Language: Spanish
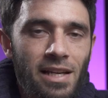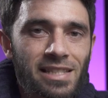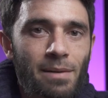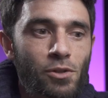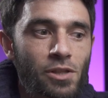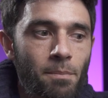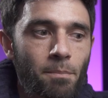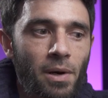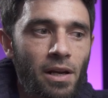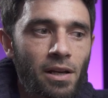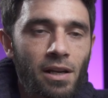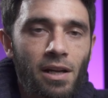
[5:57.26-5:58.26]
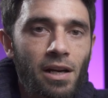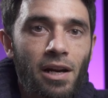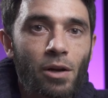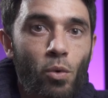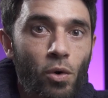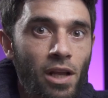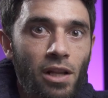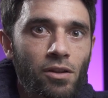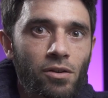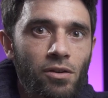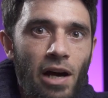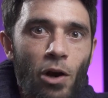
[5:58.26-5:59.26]
estamos siempre
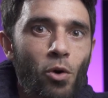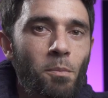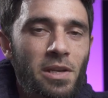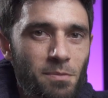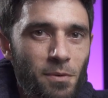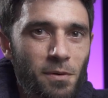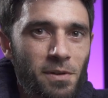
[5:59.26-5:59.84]
recurriendo a lo mismo,